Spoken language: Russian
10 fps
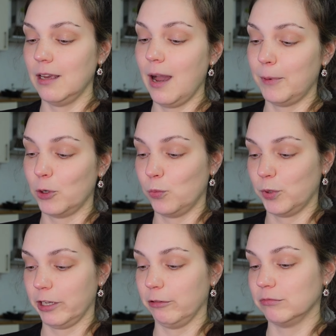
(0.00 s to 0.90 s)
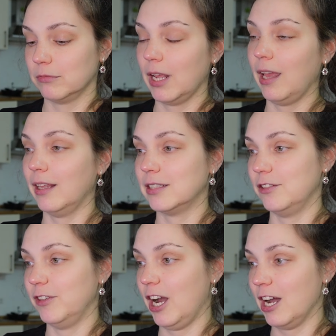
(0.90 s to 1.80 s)
я покупаю эти
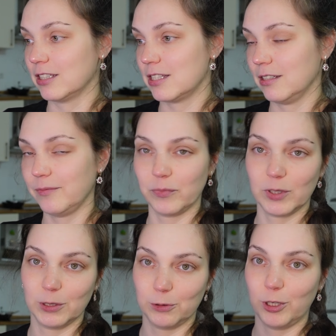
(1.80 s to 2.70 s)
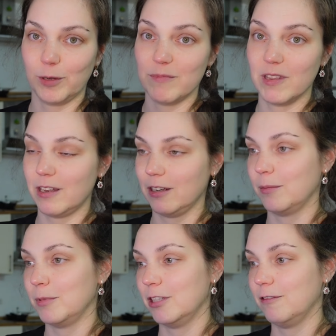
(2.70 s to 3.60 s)
две акции, которые мне
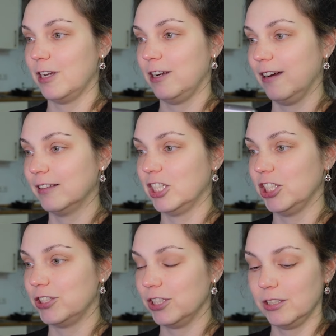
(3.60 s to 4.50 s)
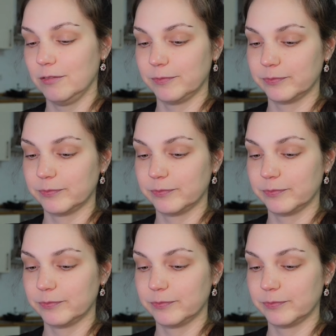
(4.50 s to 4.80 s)
рекомендовали аналитики.